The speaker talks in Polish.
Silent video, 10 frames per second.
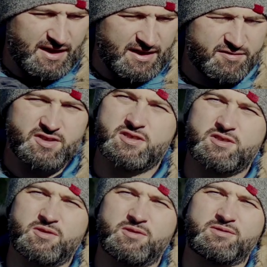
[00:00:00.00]
Ale wiecie
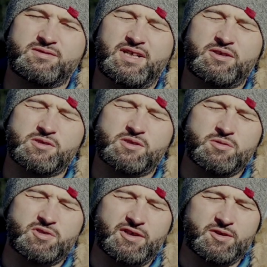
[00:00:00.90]
co, jakoś
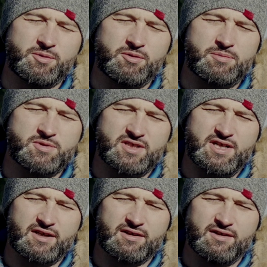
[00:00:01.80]
sobie uświadomiłem, że
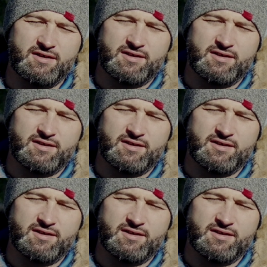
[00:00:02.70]
jak